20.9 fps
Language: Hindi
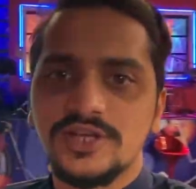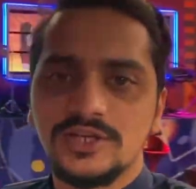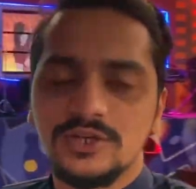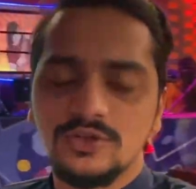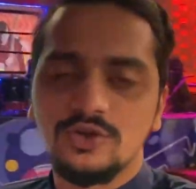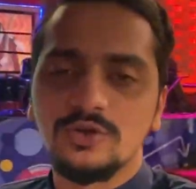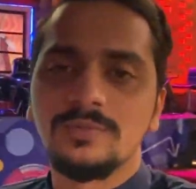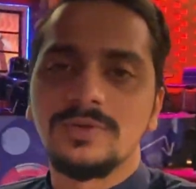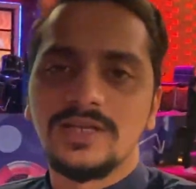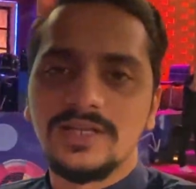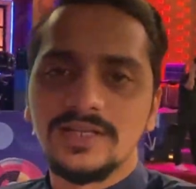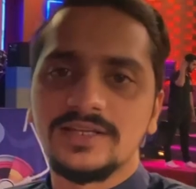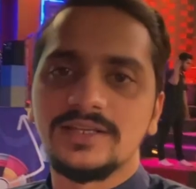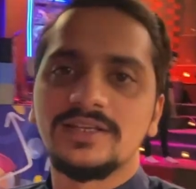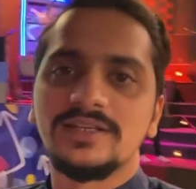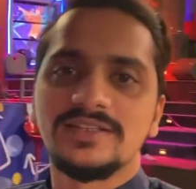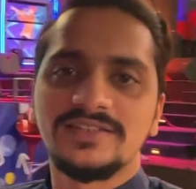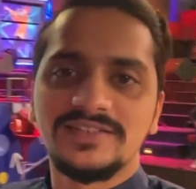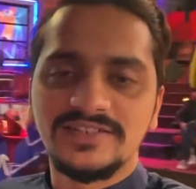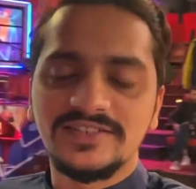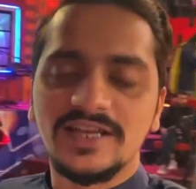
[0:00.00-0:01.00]
देखने को
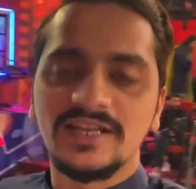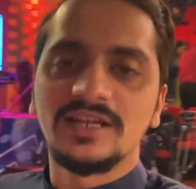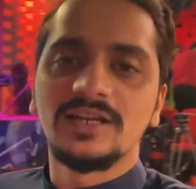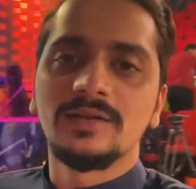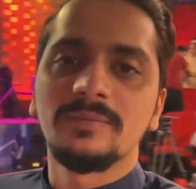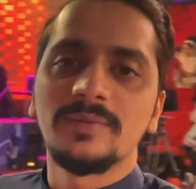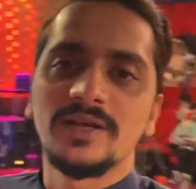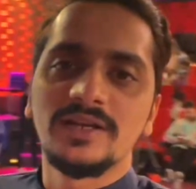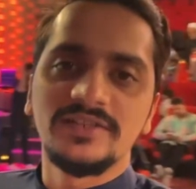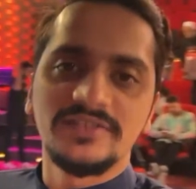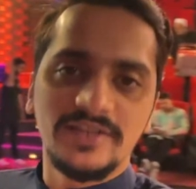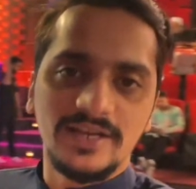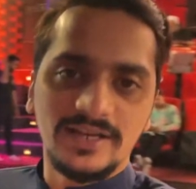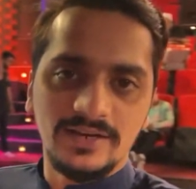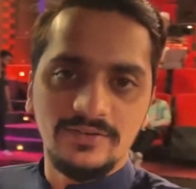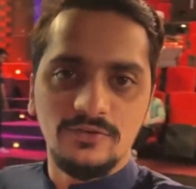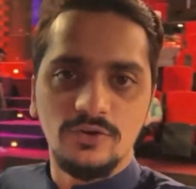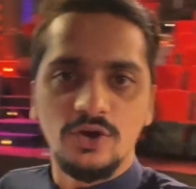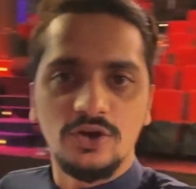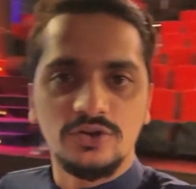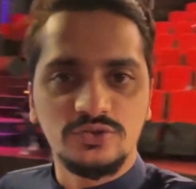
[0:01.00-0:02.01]
मिलेंगी इसी चैनल पे अलीज़ा
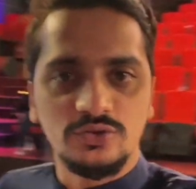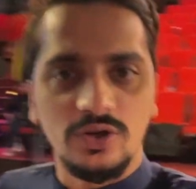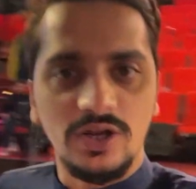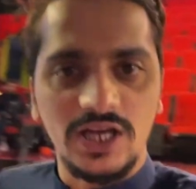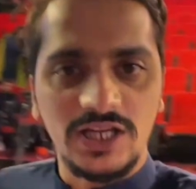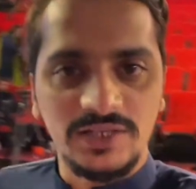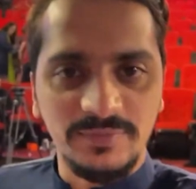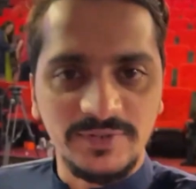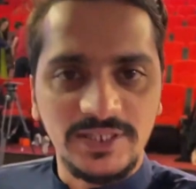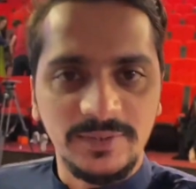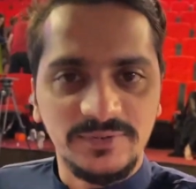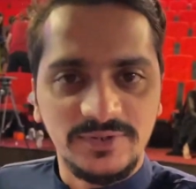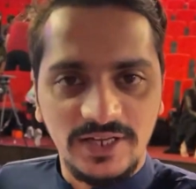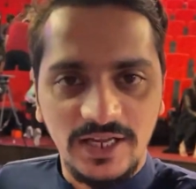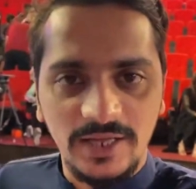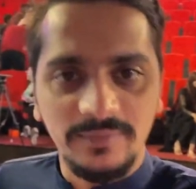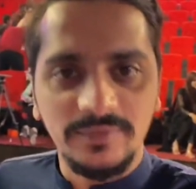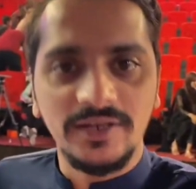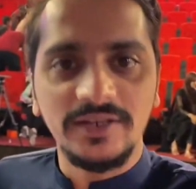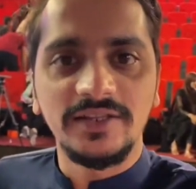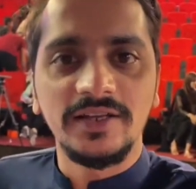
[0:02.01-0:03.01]
के ब्लॉग्स को लाजमी
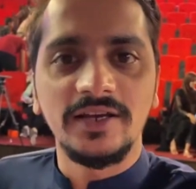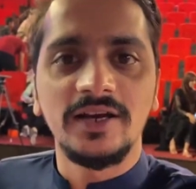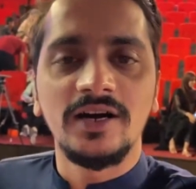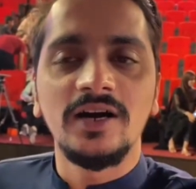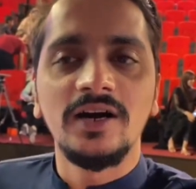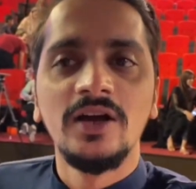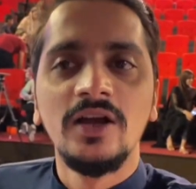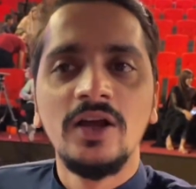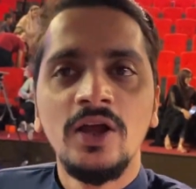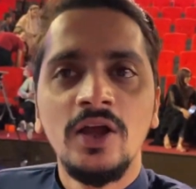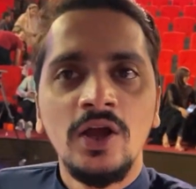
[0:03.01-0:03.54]
सब्सक्राइब करिएगा